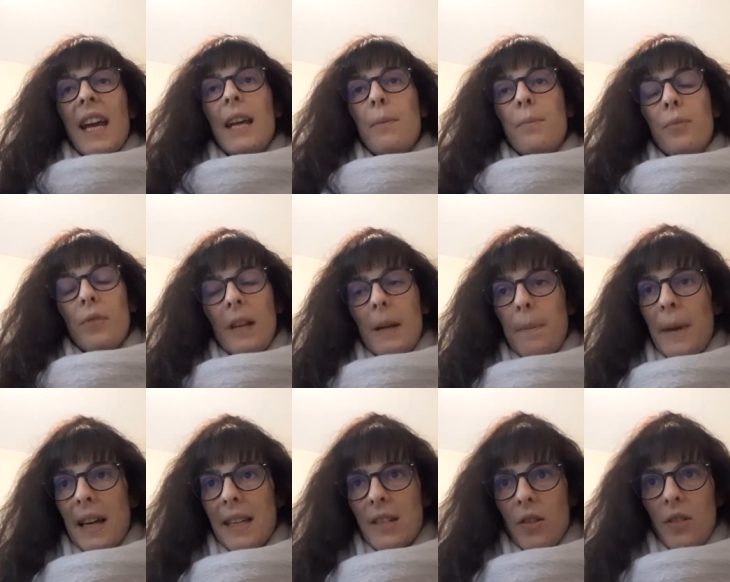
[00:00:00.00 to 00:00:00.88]
Et pour les
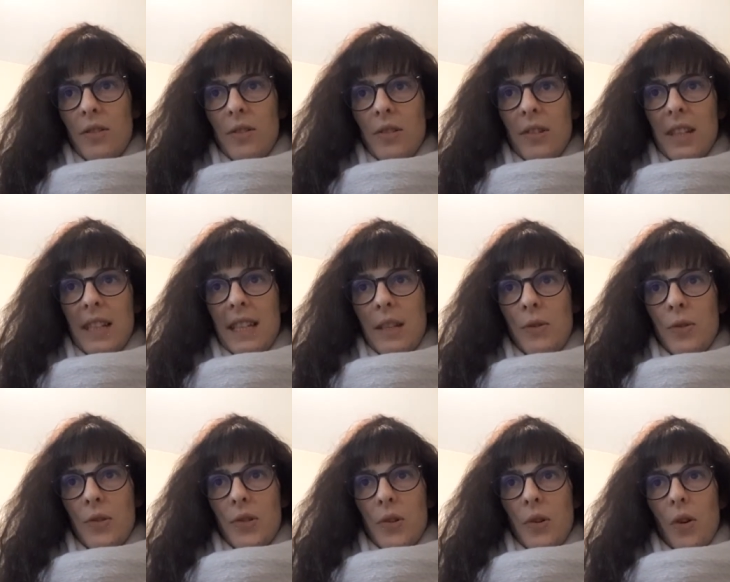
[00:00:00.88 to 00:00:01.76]
personnes qui
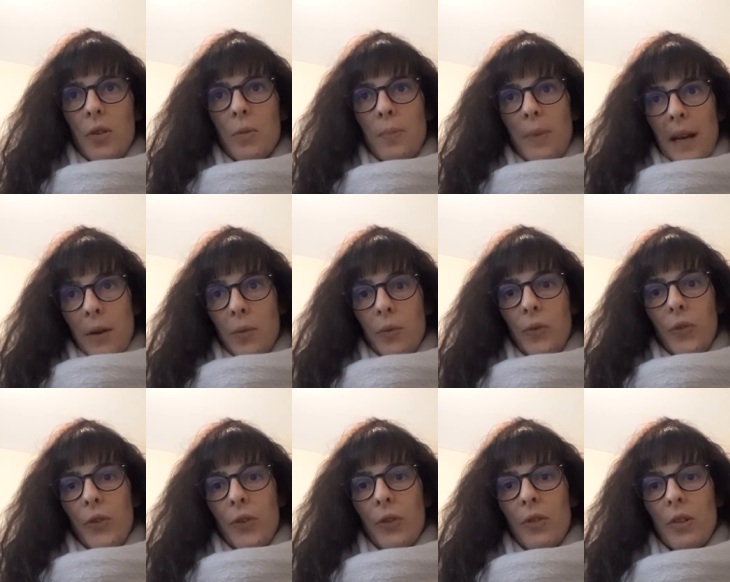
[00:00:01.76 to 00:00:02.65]
ne se rendent pas
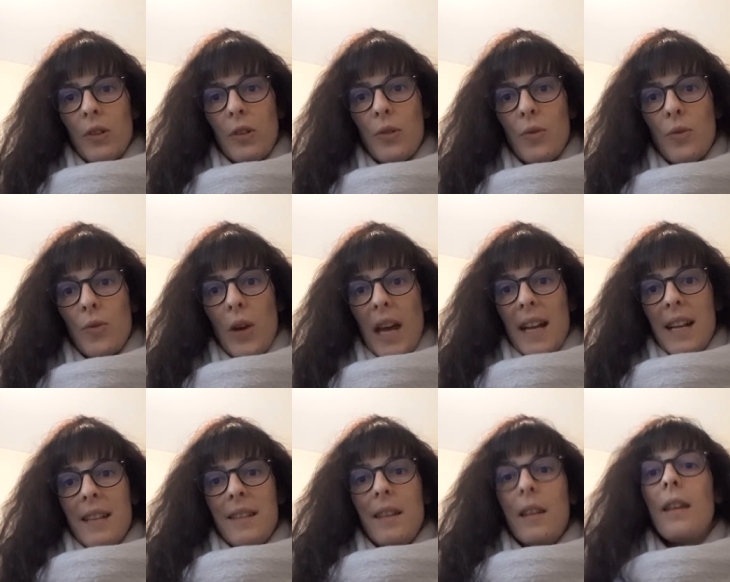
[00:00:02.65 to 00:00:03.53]
compte euh,
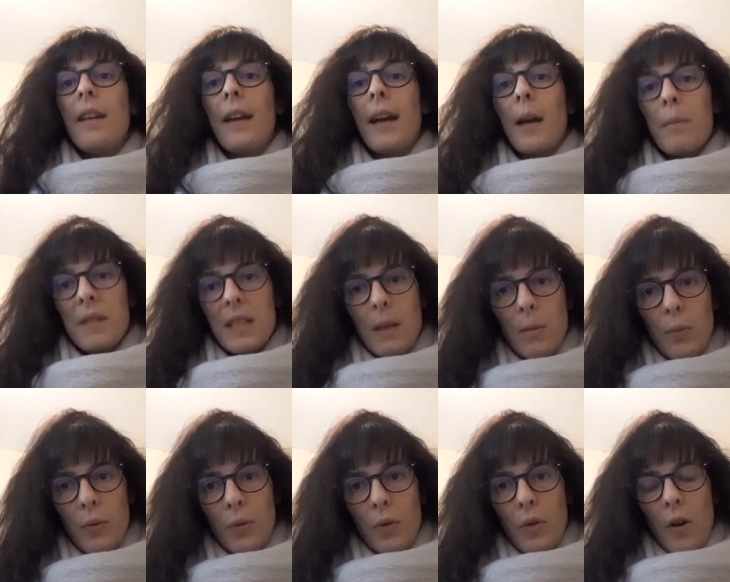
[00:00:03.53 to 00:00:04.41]
elle dénigre un petit
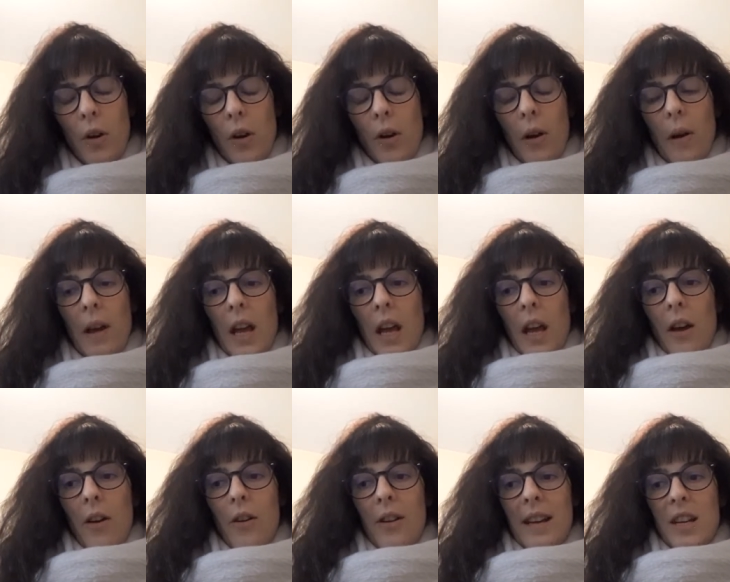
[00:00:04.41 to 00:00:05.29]
peu euh,
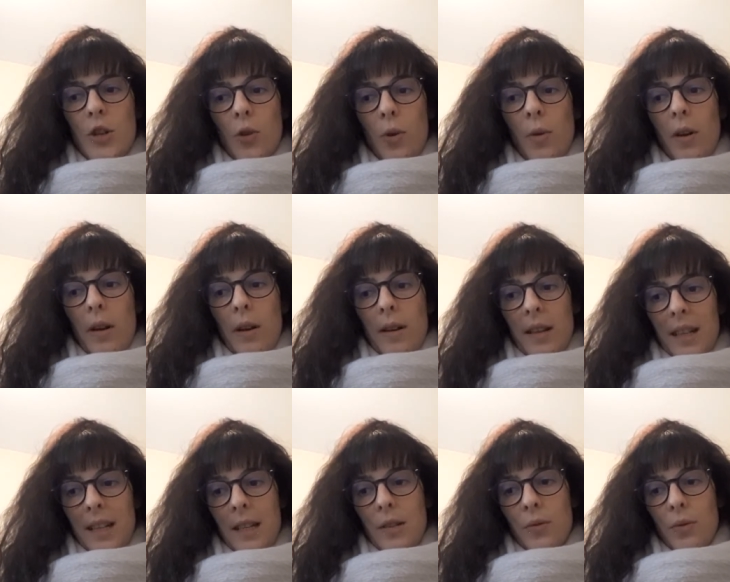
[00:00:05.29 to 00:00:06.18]
euh, les gens
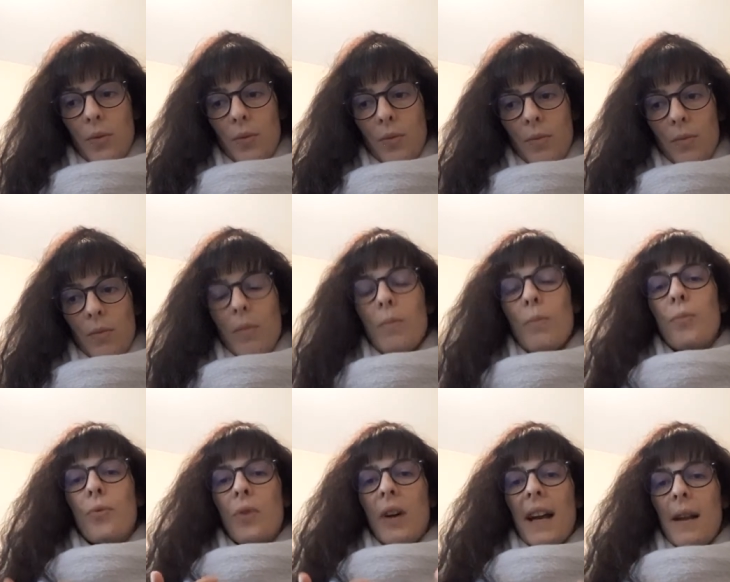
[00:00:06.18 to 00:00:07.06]
qui sont
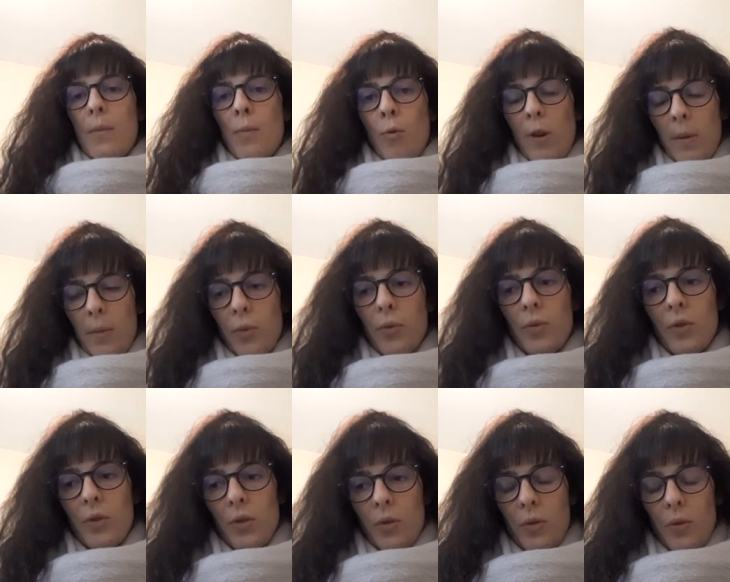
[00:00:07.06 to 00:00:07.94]
pour elle moins
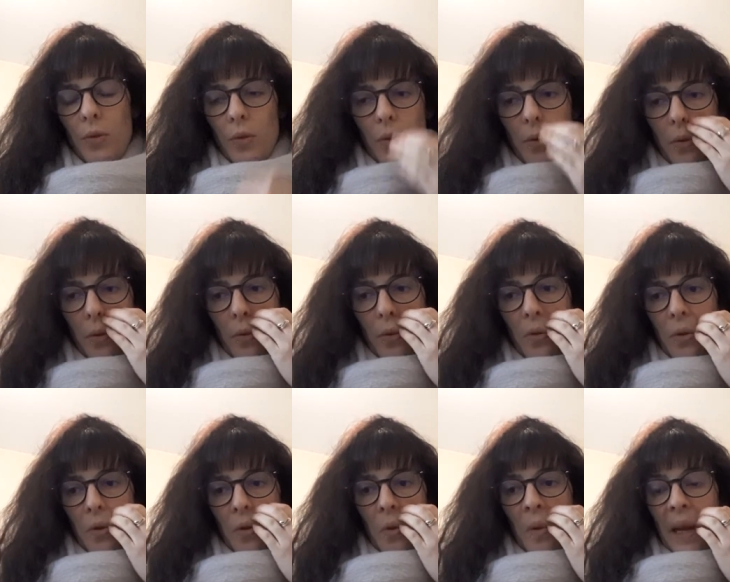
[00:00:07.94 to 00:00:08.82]
bons que,
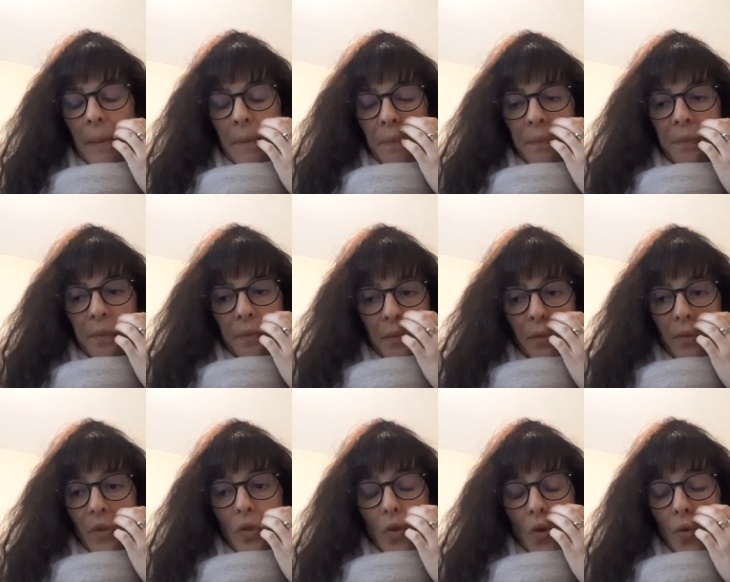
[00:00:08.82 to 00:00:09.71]
que, lui
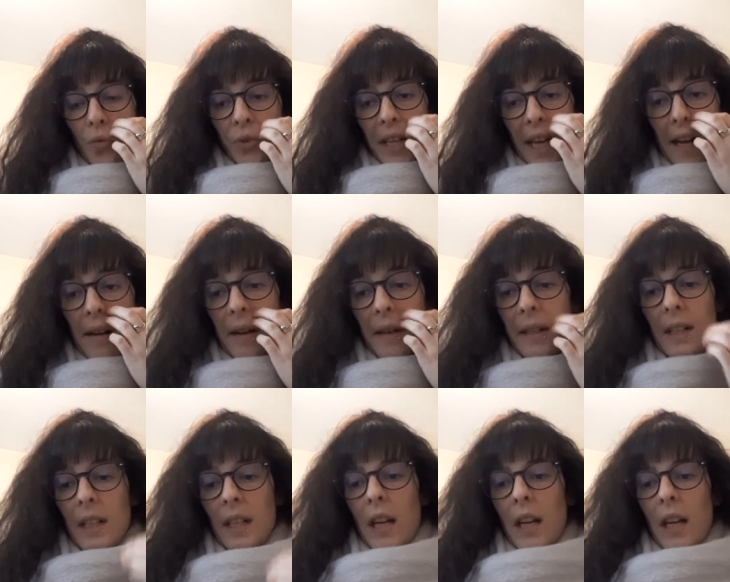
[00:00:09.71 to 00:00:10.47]
ou qu'elle,